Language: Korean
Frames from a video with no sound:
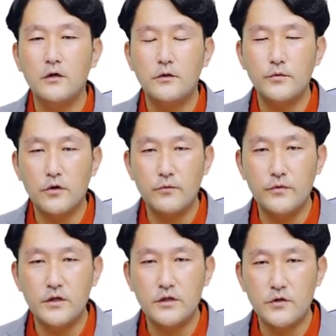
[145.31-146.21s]
그럼
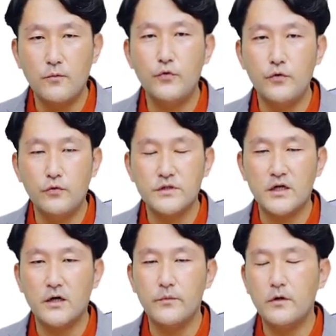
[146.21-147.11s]
여러분들이 정보
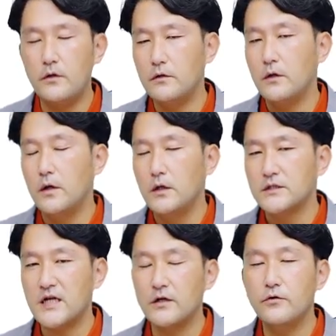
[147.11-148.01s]
이용자라면
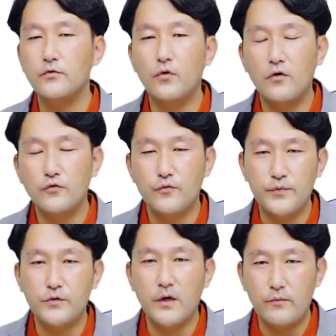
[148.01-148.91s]
작년도하고도
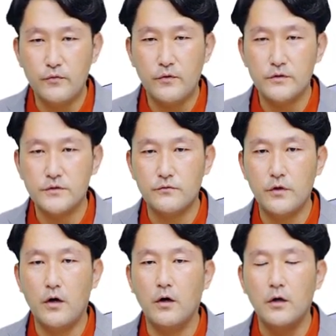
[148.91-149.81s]
비교해 볼
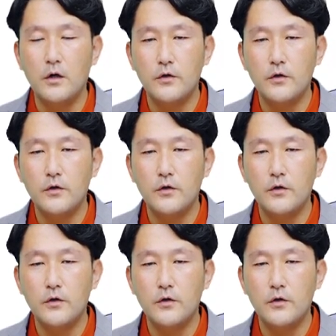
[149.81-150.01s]
것이고요.